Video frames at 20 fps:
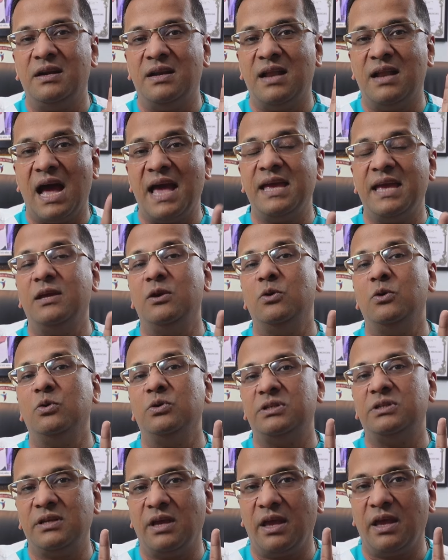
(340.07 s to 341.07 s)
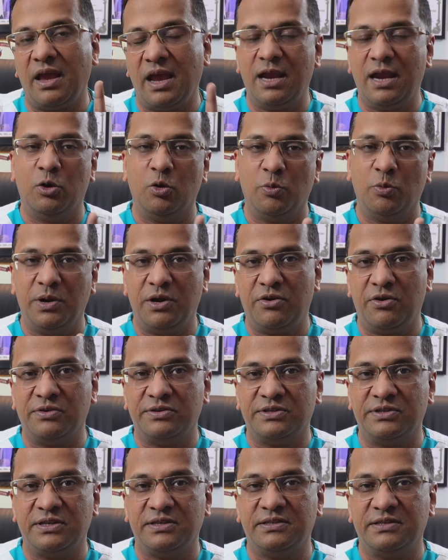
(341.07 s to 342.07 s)
ডায়াগনোস
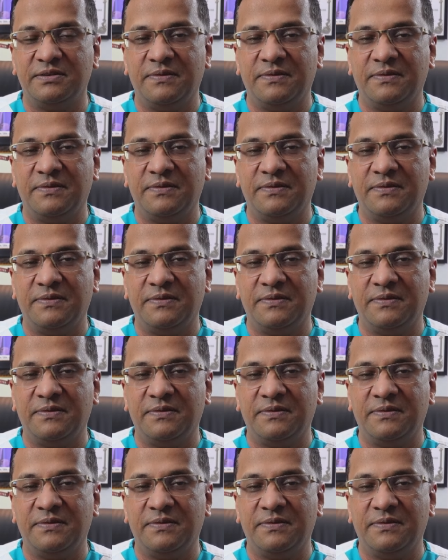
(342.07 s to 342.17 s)
এন্ডোমেট্রিওসিস